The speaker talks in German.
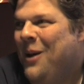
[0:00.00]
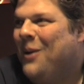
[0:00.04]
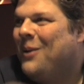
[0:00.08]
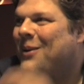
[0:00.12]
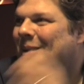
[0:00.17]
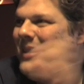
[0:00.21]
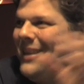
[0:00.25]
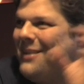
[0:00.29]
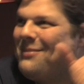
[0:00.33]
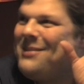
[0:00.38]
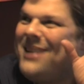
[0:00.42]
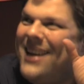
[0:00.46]
Und
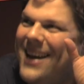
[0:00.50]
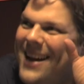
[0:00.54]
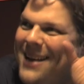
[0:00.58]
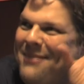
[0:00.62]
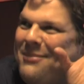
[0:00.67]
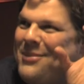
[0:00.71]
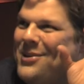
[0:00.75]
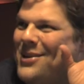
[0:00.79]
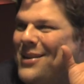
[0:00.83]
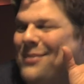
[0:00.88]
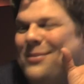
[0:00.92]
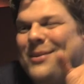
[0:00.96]
ich habe da ein
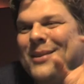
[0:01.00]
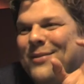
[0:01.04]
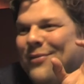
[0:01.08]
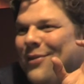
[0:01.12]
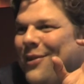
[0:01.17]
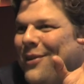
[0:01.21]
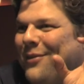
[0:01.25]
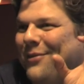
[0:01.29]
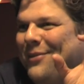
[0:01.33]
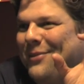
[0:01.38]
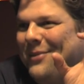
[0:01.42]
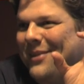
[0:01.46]
bestimmtes
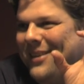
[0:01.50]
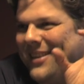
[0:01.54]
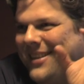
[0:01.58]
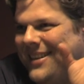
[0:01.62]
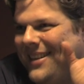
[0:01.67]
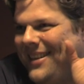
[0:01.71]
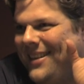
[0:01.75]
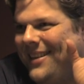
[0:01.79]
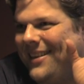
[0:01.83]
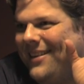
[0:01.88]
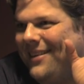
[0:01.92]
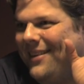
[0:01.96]
Vorbild
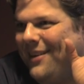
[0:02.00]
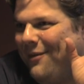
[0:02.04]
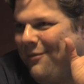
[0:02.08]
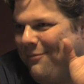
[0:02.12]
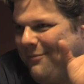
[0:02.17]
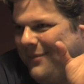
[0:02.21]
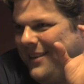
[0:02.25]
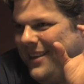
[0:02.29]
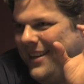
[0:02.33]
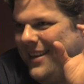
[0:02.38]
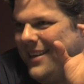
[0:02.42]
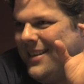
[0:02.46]
hier auf
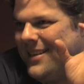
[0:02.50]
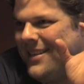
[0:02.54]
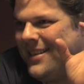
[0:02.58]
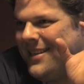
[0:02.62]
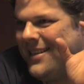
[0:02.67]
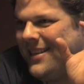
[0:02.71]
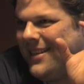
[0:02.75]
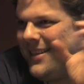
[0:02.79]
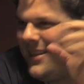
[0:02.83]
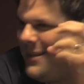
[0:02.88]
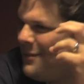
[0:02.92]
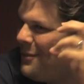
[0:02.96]
dem Kiez,
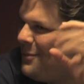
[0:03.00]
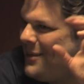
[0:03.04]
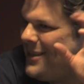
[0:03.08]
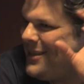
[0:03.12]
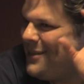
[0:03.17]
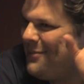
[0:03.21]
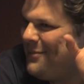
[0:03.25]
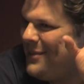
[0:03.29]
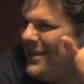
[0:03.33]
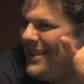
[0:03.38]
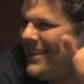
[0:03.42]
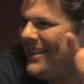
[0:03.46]
nachdem ich mich so
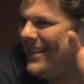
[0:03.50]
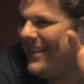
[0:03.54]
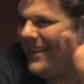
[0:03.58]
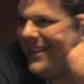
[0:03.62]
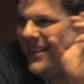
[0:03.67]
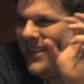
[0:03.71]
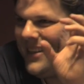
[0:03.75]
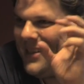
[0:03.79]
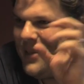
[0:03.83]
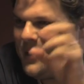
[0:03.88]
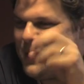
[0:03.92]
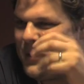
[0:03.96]
ein bisschen
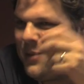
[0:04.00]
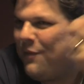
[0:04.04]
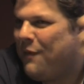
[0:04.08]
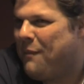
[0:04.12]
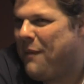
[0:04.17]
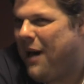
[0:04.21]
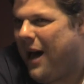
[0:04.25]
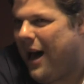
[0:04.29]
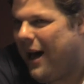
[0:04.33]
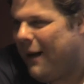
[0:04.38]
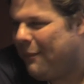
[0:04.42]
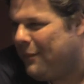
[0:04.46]
richte, so
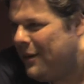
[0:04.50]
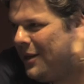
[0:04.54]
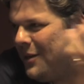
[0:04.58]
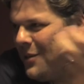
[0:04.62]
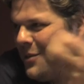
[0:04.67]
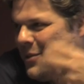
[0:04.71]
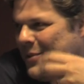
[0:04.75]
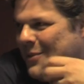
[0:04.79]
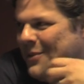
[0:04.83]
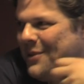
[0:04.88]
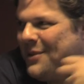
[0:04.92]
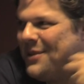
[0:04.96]
vom
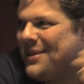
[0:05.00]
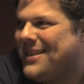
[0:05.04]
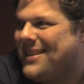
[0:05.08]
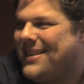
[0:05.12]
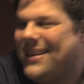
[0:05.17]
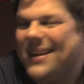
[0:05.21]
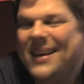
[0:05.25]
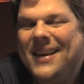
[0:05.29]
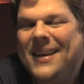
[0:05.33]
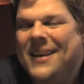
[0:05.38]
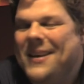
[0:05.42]
Habitus.